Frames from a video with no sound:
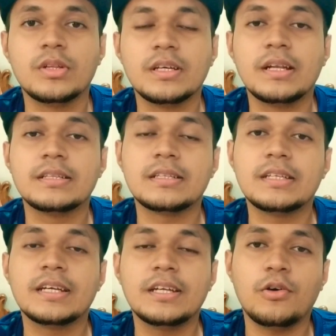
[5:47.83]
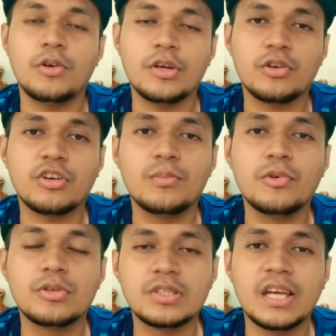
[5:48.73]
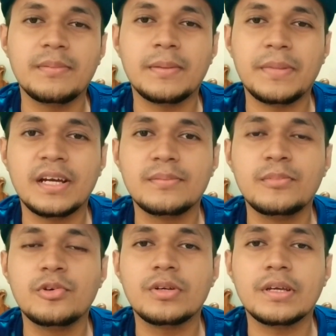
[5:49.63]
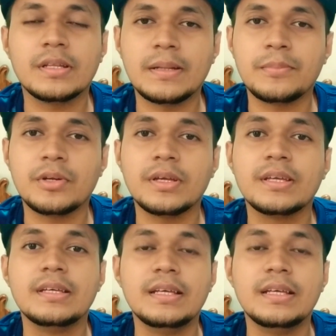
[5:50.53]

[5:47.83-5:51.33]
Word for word: বলতে গেলে তাদের এখানে অনেক রকম মোড সাইবার পাঙ্ক মোড তারপরে